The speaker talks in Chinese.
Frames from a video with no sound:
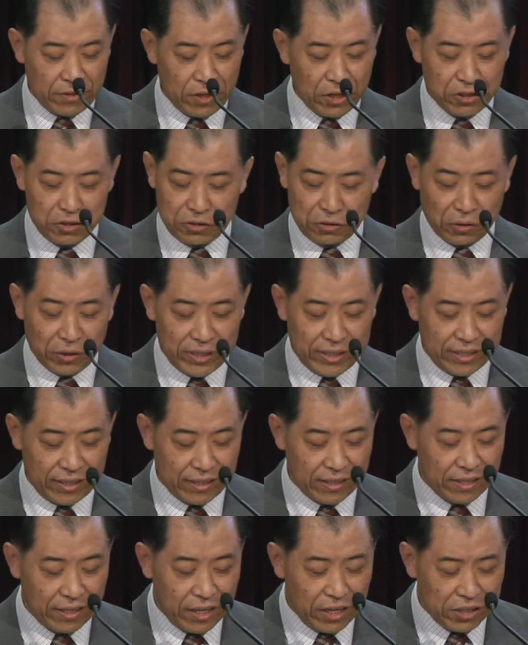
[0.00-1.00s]
所以
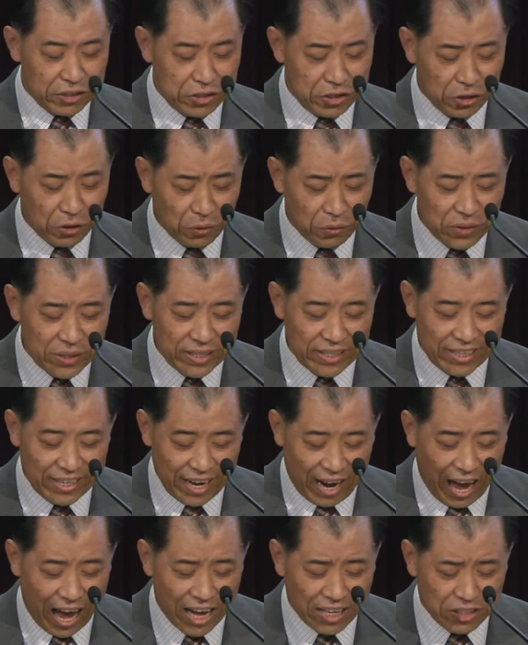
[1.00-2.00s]
求你
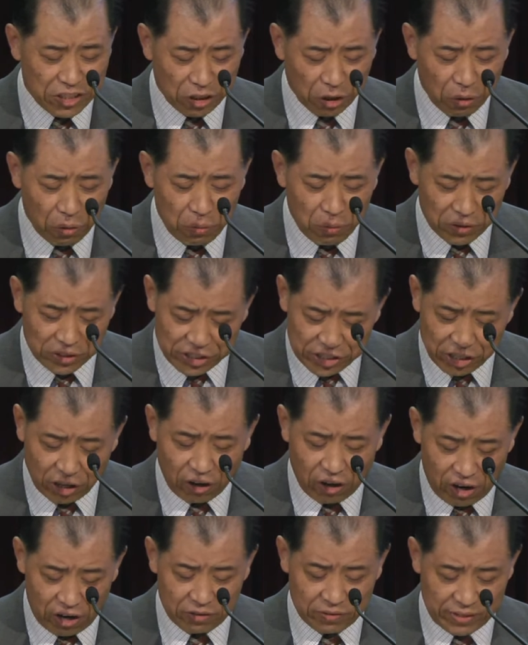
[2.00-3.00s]
拿走我骄
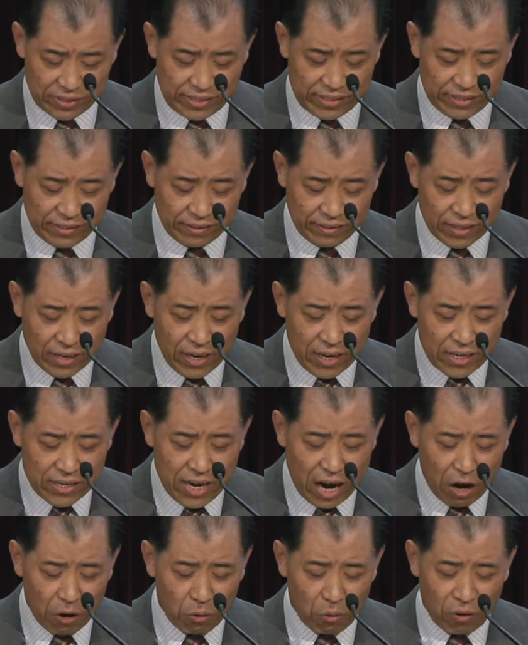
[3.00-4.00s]
傲的心，
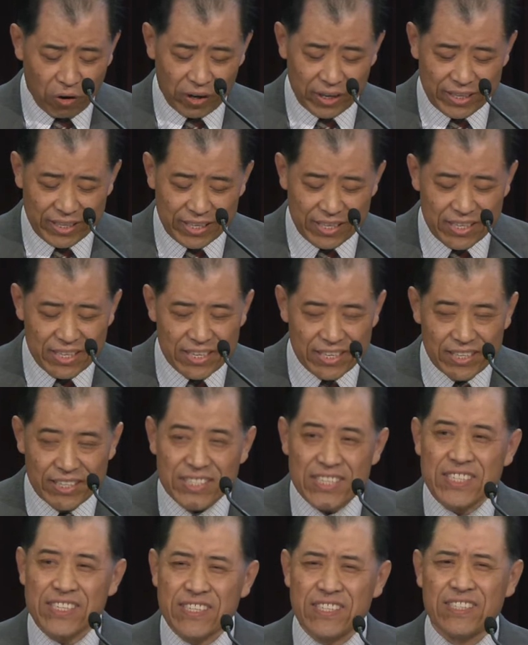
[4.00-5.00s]
让我以你
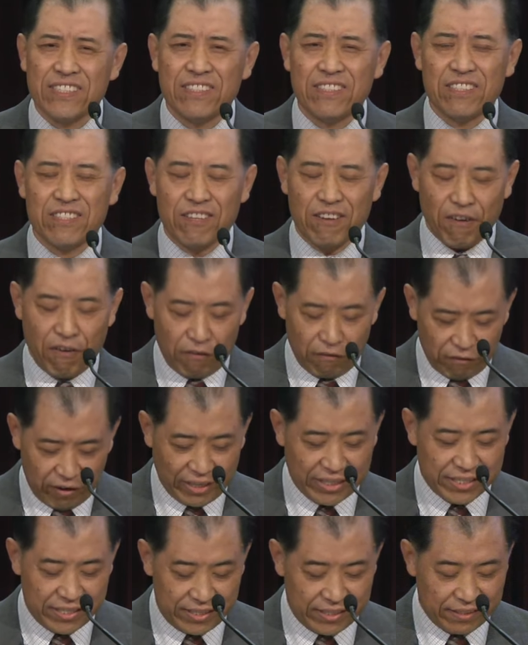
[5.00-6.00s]
的心为
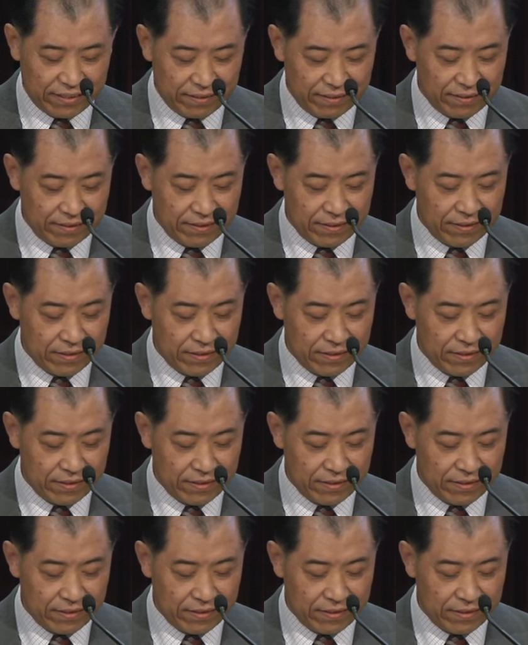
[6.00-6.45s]
心。”